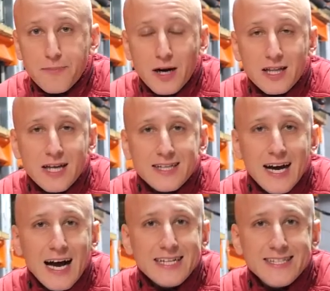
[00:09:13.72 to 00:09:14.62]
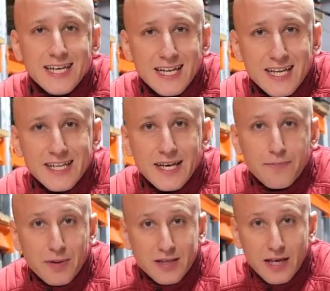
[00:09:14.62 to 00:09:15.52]
Эта прокладка отдельно
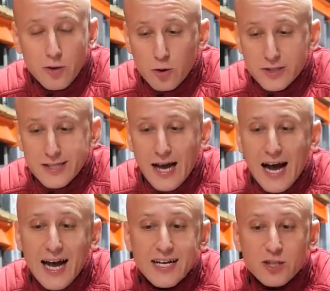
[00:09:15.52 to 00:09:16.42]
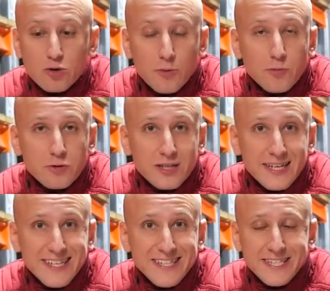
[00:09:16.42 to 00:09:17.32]
не продается, а чтобы
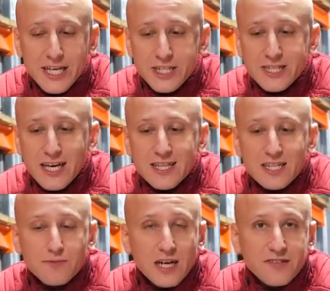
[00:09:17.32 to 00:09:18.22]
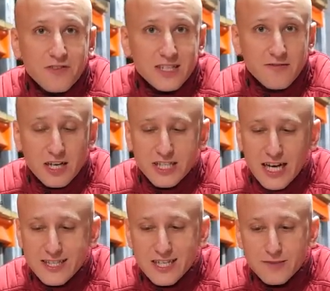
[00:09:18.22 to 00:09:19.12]
устранить течь, надо разбирать
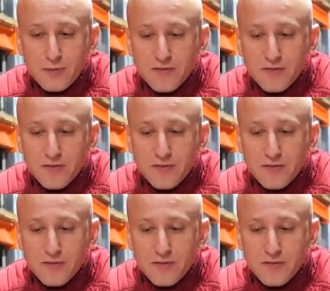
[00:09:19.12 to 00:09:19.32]
фазовращатель,